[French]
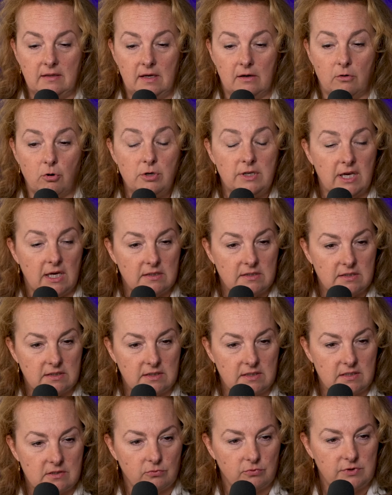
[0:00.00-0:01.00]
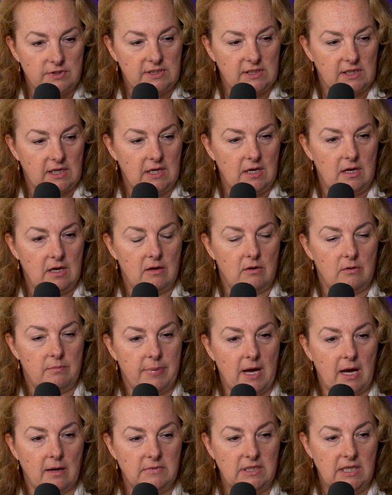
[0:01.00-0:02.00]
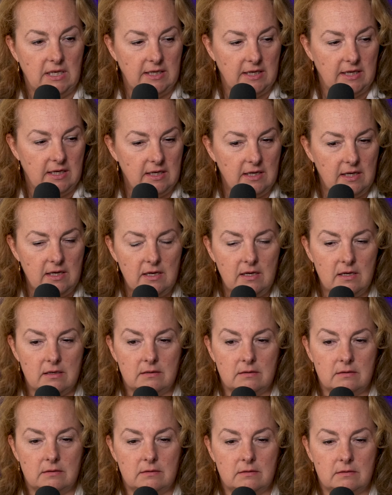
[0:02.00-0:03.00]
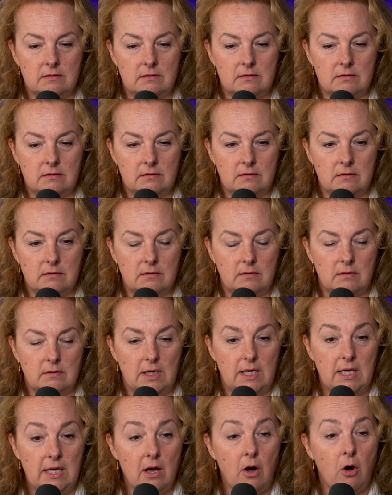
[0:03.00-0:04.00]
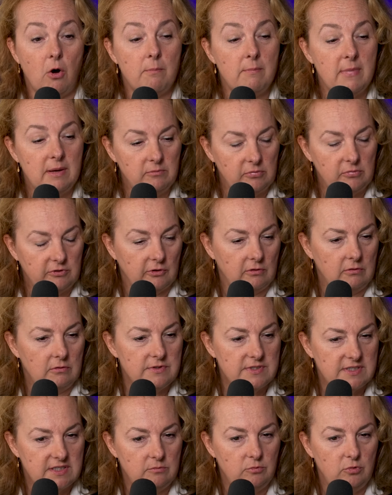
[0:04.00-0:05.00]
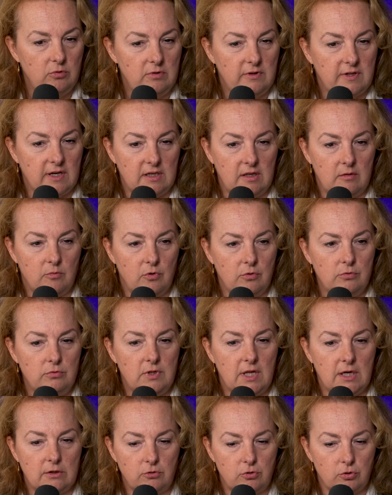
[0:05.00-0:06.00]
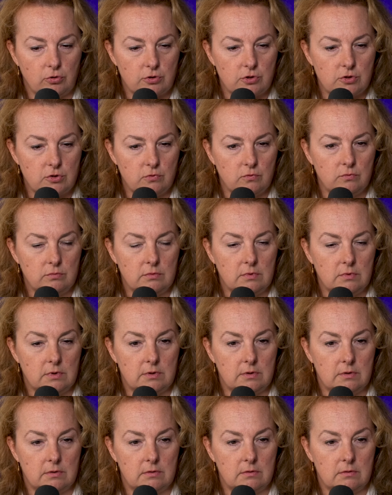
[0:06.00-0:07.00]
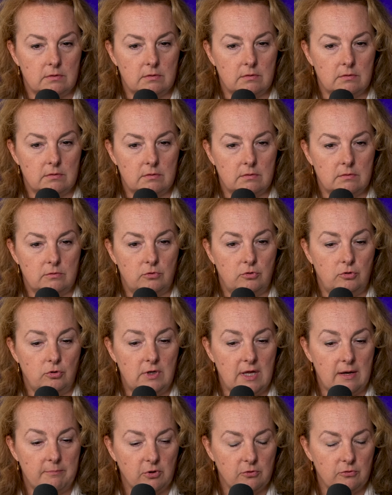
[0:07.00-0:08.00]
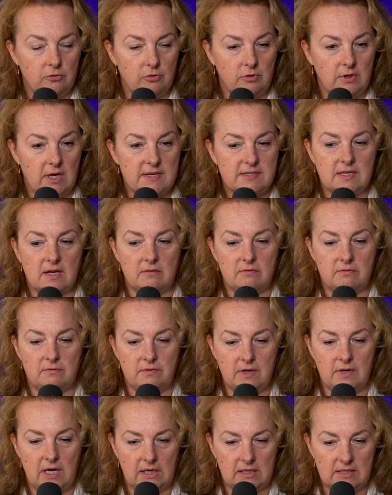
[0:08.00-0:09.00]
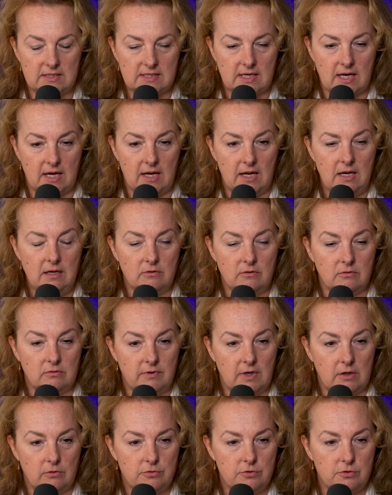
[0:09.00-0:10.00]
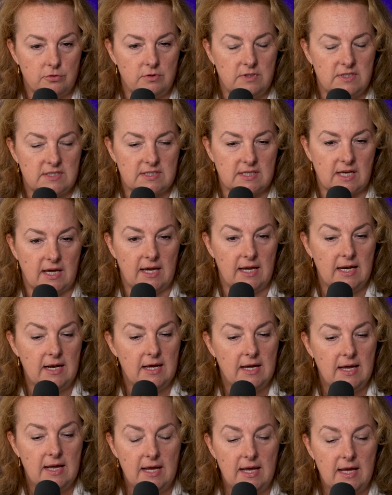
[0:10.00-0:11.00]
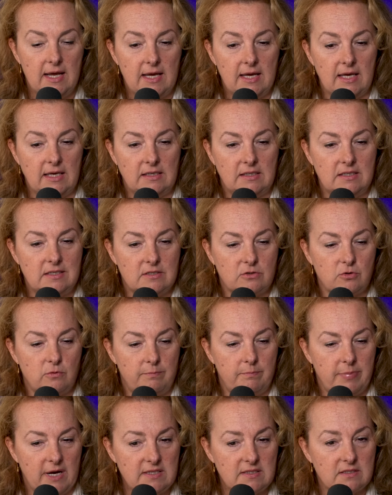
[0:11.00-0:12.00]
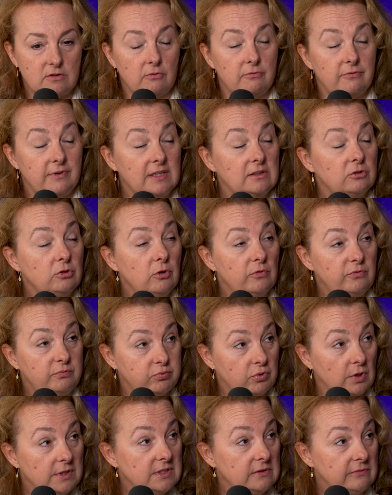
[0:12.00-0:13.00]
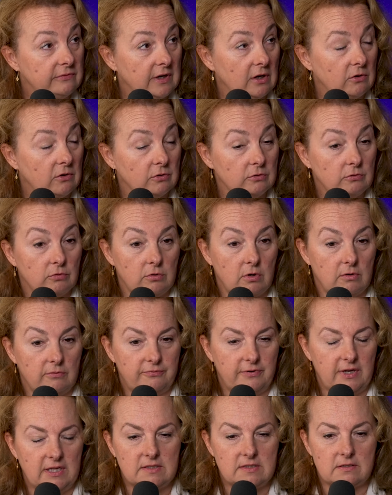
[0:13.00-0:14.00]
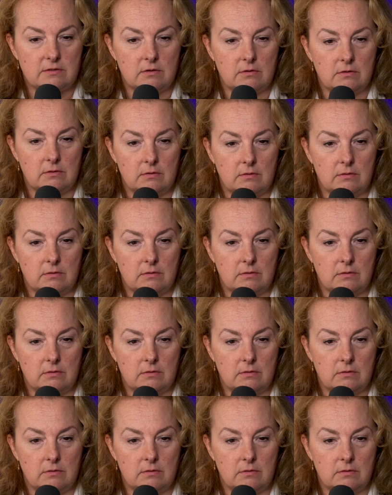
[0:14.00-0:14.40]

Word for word: des, roquettes qui sont tirées euh, par milliers, et en même temps, simultanément, une incursion de la bande de Gaza vers Israël, donc vers le sud d'Israël, et qui se passe dans 29 points différents. Donc en fait,